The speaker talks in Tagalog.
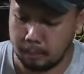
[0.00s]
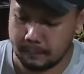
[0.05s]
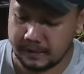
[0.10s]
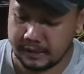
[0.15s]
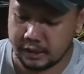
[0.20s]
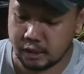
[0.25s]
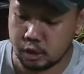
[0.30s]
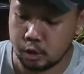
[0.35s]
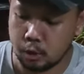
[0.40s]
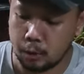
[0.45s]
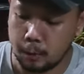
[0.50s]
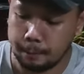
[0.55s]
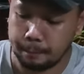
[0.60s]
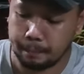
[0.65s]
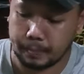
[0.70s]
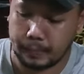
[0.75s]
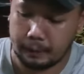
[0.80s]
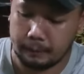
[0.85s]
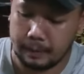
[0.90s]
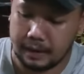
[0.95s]
medyo
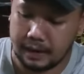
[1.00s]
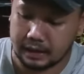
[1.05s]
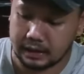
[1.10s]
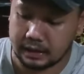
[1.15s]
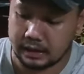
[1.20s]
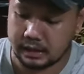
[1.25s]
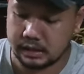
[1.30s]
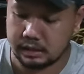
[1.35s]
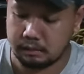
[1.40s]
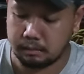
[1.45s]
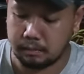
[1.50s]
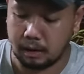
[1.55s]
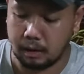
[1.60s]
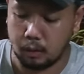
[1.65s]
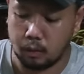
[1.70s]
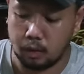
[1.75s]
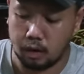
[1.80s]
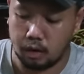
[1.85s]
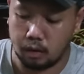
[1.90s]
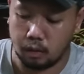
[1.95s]
malaki si
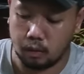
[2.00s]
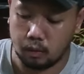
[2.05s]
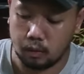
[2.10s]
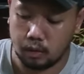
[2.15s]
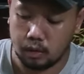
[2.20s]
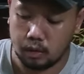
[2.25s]
bawaw.